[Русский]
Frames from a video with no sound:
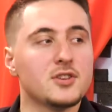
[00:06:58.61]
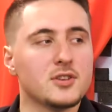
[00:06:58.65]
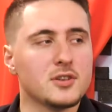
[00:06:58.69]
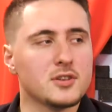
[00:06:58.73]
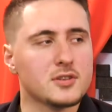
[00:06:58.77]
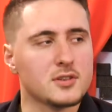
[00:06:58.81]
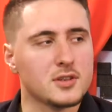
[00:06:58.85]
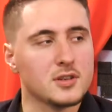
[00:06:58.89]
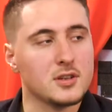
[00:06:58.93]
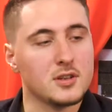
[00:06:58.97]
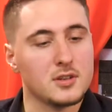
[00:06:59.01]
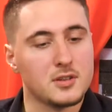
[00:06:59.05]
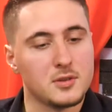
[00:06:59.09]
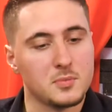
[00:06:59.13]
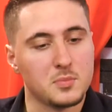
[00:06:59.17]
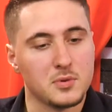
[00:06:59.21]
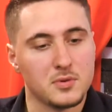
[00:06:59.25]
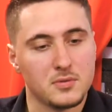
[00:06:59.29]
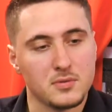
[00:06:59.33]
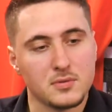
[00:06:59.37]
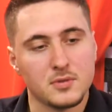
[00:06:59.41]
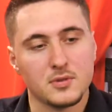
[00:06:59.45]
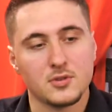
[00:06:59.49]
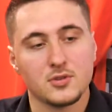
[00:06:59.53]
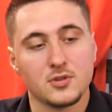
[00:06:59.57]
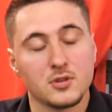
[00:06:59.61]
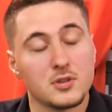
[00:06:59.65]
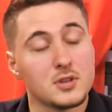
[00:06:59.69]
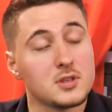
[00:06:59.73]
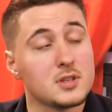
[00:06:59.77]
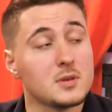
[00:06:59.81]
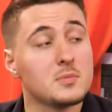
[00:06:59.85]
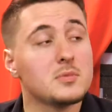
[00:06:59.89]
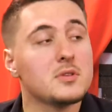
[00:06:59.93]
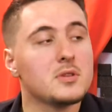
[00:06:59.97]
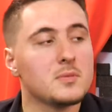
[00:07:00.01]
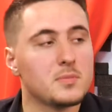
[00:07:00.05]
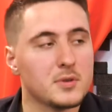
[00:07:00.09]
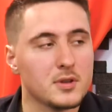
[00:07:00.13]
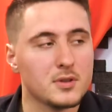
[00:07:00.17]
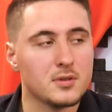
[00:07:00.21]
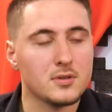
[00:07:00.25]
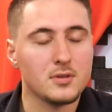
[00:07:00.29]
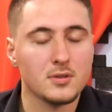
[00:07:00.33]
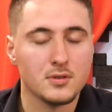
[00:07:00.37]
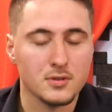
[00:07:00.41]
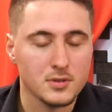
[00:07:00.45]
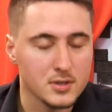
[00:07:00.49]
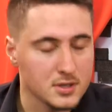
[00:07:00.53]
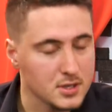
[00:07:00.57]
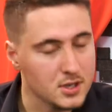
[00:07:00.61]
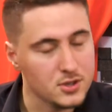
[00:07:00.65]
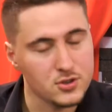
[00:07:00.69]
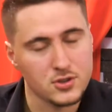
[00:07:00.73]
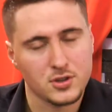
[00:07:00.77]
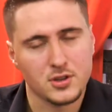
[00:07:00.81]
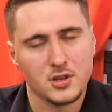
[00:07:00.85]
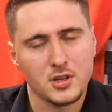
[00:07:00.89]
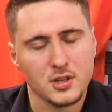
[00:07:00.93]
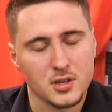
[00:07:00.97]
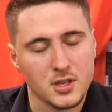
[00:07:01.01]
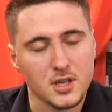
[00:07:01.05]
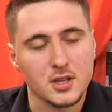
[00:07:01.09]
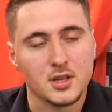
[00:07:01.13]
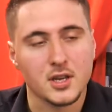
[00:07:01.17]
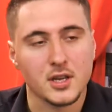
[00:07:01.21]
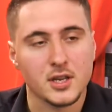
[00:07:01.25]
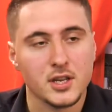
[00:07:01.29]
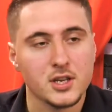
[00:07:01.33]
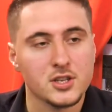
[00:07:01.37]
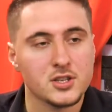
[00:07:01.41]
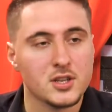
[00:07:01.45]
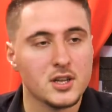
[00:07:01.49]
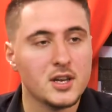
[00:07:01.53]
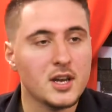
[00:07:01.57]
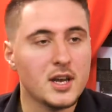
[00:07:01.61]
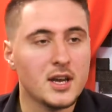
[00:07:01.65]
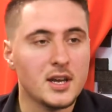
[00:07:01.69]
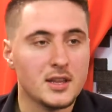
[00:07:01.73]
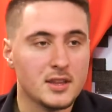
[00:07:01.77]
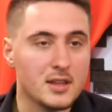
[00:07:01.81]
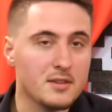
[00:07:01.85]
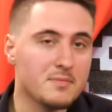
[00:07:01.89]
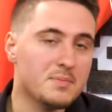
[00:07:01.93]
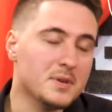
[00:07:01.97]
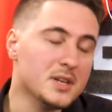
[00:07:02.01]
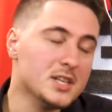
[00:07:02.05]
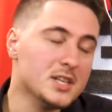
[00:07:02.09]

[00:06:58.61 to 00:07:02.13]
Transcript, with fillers: Человек сказал, типа, вот ты что-то забыл про долг, он тебе скажет, нет, нет, конечно. Да и, в